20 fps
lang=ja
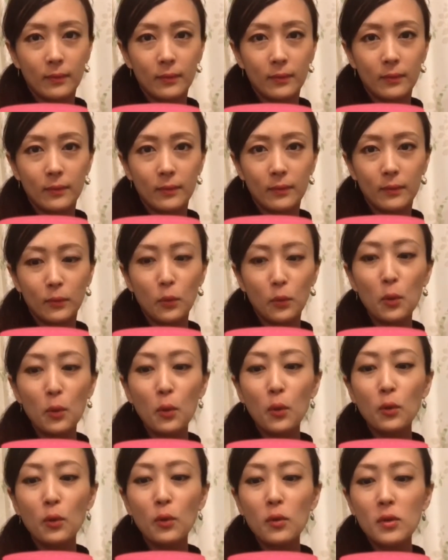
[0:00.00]
塗料
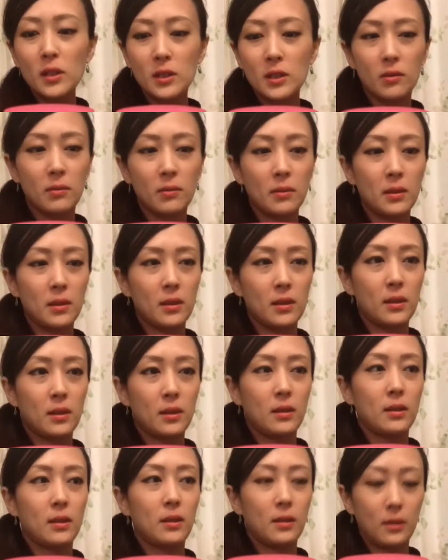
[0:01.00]
同士は混ぜてない
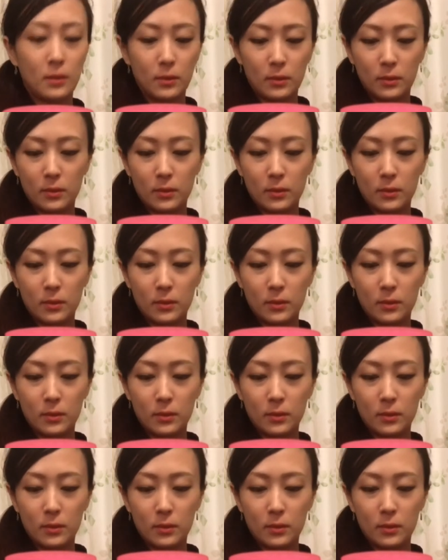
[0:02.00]
けど